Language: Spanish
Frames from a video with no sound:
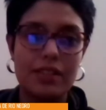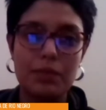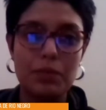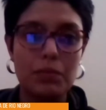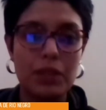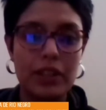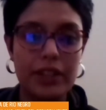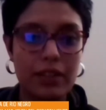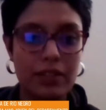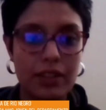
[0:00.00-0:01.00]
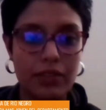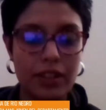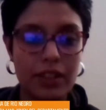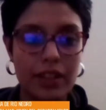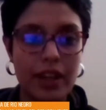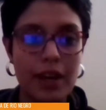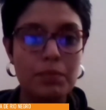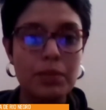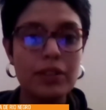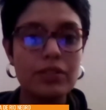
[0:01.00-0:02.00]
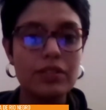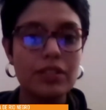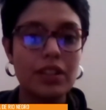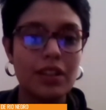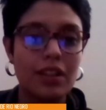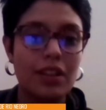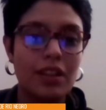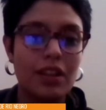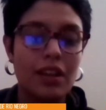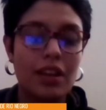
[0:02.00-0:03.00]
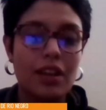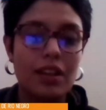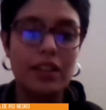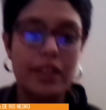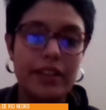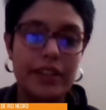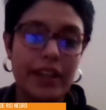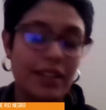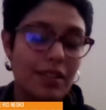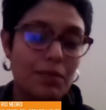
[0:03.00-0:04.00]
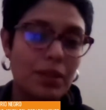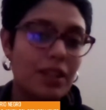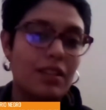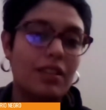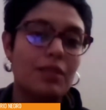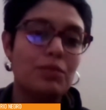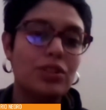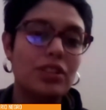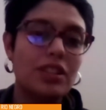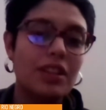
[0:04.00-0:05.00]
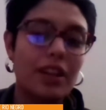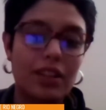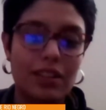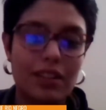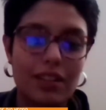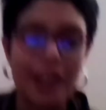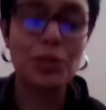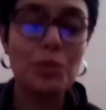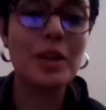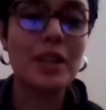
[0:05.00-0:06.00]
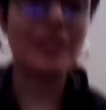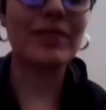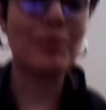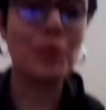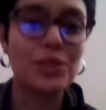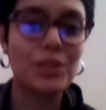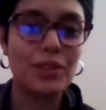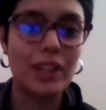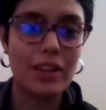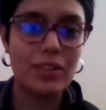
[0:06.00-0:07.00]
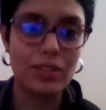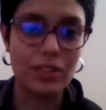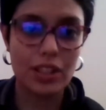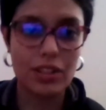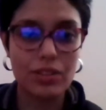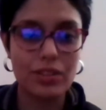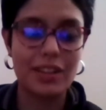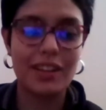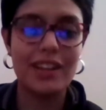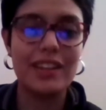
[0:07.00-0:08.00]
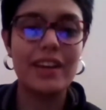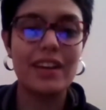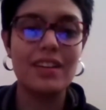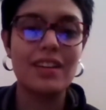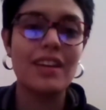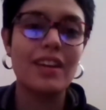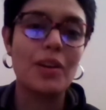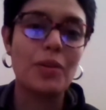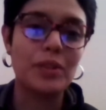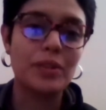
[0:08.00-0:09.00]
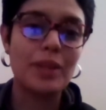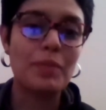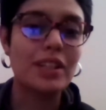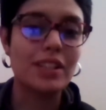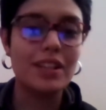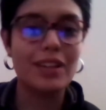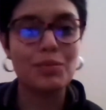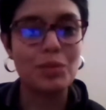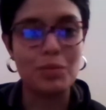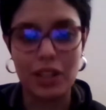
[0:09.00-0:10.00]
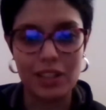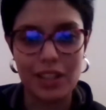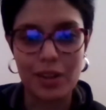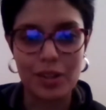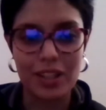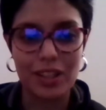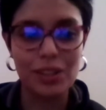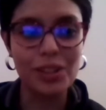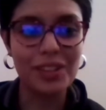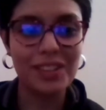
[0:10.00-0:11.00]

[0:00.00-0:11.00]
siempre militaron en el Frente Amplio. Y está siempre desde muy chica anduve por todos lados con ellos. En realidad, cuando era más chica no me imaginaba esto.